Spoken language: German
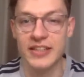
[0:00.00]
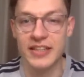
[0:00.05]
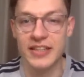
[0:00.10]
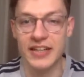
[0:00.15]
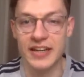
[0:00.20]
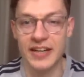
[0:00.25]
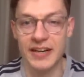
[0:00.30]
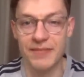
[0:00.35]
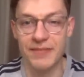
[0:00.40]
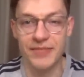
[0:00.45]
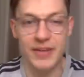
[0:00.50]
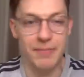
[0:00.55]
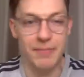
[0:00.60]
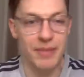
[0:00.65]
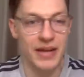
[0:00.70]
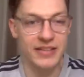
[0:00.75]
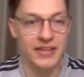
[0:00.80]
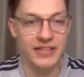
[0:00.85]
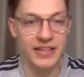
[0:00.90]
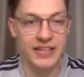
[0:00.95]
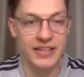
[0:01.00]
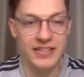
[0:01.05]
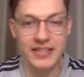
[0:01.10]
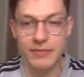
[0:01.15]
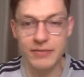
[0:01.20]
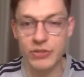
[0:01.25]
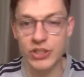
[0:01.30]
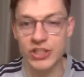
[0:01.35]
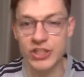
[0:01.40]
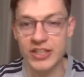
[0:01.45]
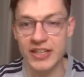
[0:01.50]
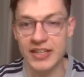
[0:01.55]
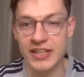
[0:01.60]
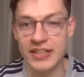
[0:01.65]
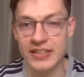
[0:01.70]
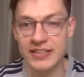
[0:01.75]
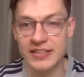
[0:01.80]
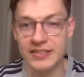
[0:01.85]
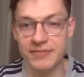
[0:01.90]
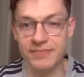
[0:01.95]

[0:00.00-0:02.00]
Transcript: Ähm, der Patrick ist am Start.